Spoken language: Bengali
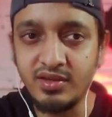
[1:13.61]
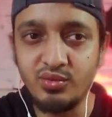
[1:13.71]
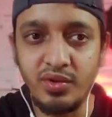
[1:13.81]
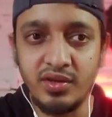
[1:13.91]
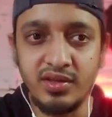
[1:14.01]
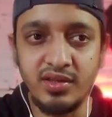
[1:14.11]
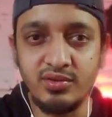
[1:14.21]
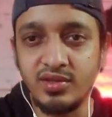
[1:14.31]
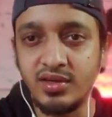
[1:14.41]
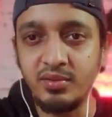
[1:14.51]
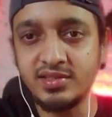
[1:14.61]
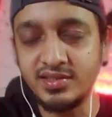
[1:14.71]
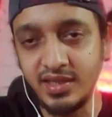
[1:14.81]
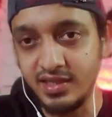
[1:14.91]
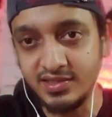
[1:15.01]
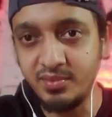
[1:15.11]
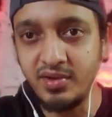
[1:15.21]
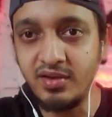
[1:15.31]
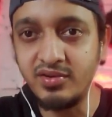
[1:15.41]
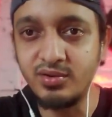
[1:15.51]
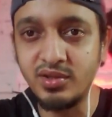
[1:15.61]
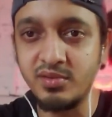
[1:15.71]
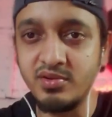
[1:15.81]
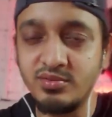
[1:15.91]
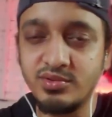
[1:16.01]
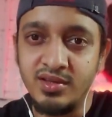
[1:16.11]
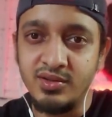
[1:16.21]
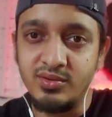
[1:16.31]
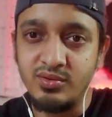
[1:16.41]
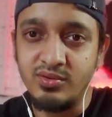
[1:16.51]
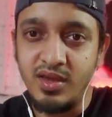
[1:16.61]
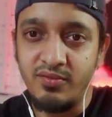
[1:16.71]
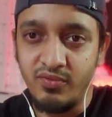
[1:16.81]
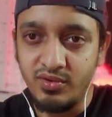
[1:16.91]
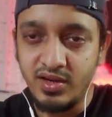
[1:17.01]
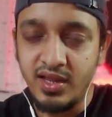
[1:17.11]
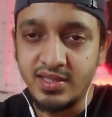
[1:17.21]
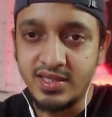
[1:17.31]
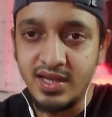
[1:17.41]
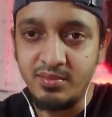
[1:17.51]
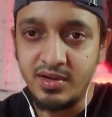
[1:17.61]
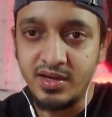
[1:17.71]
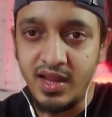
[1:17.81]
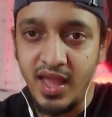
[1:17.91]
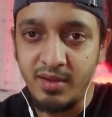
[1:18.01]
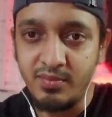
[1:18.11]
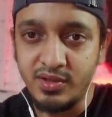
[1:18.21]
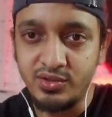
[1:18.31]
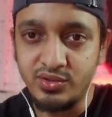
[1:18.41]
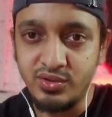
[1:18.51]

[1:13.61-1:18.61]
টোয়েন্টি টু থার্টি সেকেন্ডস আমি কভার করতে পারবো তো এই ফোনটাই আজকে আমার একমাত্র